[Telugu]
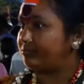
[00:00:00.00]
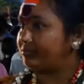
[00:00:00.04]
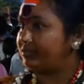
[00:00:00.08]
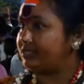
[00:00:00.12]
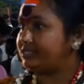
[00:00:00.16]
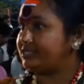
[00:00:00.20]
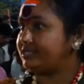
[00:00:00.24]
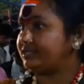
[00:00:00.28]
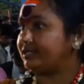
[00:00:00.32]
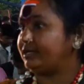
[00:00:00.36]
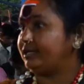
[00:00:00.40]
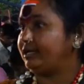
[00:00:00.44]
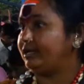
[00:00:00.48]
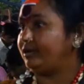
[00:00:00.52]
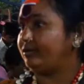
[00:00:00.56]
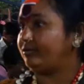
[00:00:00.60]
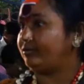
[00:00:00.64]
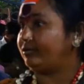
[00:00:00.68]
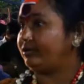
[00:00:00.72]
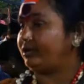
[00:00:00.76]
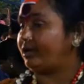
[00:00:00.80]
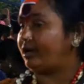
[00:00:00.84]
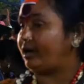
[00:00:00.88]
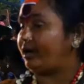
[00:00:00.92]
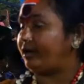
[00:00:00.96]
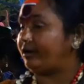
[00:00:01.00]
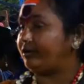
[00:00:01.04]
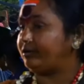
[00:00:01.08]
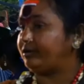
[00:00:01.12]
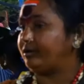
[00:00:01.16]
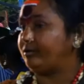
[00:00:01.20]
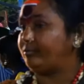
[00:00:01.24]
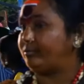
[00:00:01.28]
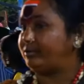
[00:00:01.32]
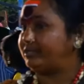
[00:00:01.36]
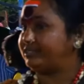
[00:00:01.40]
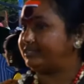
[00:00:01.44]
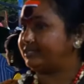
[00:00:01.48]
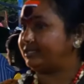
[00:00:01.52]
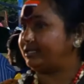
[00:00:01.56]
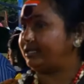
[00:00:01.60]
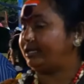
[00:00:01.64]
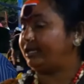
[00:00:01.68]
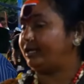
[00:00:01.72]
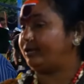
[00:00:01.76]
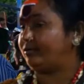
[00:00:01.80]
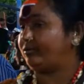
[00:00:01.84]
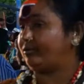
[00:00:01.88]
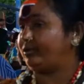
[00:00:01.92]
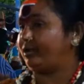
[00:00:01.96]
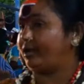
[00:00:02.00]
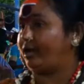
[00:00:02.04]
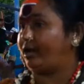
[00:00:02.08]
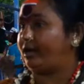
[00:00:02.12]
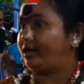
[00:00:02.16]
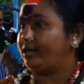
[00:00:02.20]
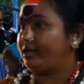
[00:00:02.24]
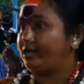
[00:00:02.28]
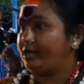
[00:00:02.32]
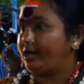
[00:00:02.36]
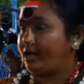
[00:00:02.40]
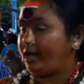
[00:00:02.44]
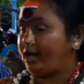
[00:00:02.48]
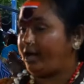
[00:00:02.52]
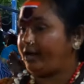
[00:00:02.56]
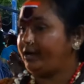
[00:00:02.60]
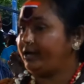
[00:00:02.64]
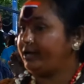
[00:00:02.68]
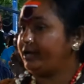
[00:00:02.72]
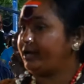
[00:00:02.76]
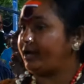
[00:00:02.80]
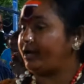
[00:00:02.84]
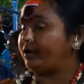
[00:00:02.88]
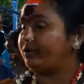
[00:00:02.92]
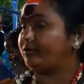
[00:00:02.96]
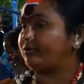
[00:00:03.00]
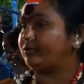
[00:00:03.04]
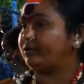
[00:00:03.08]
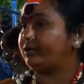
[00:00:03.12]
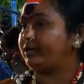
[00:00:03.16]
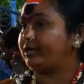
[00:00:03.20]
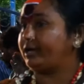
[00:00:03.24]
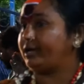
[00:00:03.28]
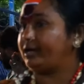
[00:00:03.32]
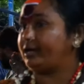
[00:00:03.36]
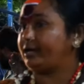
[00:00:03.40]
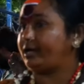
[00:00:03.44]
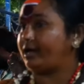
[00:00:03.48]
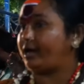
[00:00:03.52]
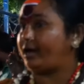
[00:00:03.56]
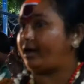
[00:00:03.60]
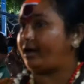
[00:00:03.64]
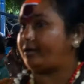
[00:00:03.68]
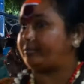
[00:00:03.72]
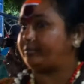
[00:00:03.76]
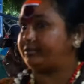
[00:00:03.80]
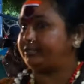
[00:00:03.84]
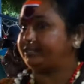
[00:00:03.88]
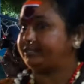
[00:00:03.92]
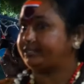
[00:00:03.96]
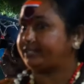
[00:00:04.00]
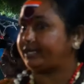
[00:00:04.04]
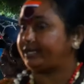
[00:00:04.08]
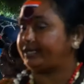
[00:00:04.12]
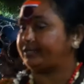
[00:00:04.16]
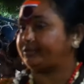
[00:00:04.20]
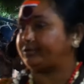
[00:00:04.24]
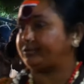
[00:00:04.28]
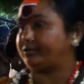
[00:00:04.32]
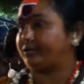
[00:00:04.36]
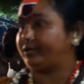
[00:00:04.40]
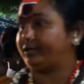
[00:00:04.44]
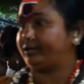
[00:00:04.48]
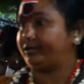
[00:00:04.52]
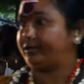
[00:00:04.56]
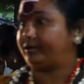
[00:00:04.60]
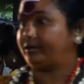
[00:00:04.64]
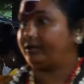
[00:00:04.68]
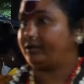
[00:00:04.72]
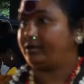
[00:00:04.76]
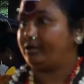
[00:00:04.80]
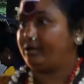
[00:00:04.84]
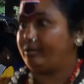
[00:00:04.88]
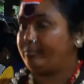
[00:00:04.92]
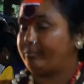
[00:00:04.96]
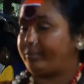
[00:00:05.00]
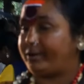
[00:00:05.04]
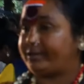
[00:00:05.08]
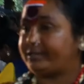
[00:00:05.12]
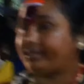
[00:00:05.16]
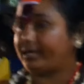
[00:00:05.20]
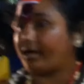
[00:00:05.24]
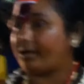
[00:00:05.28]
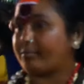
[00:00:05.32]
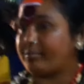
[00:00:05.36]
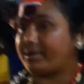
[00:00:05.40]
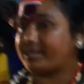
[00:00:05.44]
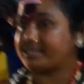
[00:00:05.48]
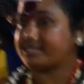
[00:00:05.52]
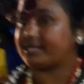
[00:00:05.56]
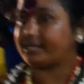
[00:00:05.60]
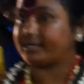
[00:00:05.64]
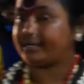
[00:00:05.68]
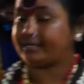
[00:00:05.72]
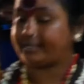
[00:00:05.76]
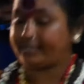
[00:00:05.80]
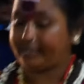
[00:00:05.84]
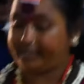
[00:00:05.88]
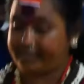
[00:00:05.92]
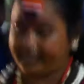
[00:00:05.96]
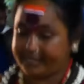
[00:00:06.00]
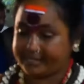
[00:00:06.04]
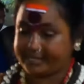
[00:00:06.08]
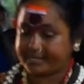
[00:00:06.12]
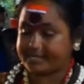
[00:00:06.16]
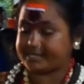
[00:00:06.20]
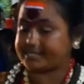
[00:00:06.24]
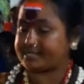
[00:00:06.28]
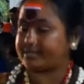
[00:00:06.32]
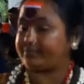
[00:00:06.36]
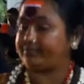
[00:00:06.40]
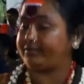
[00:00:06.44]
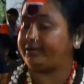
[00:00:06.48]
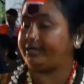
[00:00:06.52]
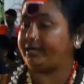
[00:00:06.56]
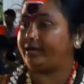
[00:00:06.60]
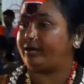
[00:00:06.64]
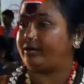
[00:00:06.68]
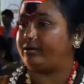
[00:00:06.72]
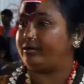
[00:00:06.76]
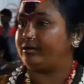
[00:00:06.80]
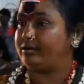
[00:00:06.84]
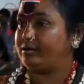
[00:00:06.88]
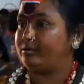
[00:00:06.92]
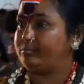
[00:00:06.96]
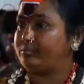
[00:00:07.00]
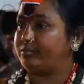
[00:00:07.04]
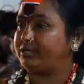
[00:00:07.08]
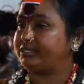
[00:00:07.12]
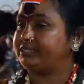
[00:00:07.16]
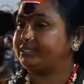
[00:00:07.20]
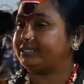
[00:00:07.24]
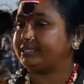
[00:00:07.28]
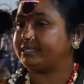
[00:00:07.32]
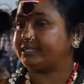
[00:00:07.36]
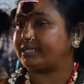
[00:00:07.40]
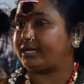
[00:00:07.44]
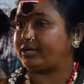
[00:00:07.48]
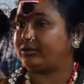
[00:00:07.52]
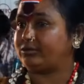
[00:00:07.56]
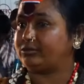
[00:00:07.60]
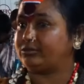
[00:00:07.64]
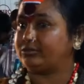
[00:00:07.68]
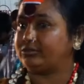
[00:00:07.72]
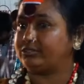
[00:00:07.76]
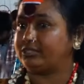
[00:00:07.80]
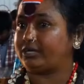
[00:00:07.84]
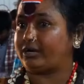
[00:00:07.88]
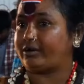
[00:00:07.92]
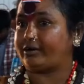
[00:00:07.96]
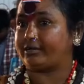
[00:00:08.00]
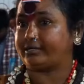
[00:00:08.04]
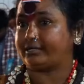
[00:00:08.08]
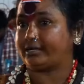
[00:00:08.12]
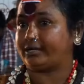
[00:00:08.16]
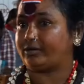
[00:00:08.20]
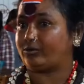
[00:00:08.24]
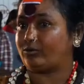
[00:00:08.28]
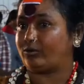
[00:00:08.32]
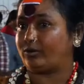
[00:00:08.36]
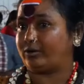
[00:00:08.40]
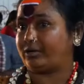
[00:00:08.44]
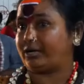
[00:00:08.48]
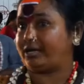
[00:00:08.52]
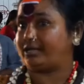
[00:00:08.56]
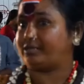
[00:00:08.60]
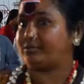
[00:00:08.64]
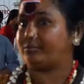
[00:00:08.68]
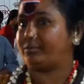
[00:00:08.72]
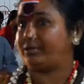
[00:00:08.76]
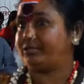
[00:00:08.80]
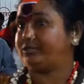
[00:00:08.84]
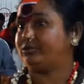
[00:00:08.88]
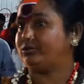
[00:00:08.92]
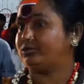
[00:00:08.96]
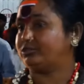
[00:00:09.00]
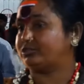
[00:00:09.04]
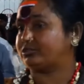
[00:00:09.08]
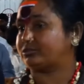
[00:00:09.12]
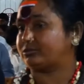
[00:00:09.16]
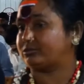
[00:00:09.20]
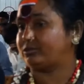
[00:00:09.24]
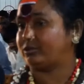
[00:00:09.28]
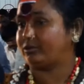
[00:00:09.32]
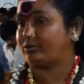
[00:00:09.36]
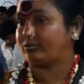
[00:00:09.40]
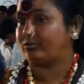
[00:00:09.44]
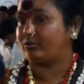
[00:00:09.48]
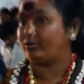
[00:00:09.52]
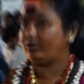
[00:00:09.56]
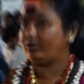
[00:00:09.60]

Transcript: మంచిగా లేకున్నా ఆరోగ్యం మంచిగా లేకున్నా అన్నీ అనుకున్నవన్నీ మంచిగా అవుతున్నాయి ప్రతి అమాసకి ఇట్లనే చేస్తాం ఇడ మంచిగా జరుగుతుంది కాబట్టి కోట్లాది మంది వస్తున్నారు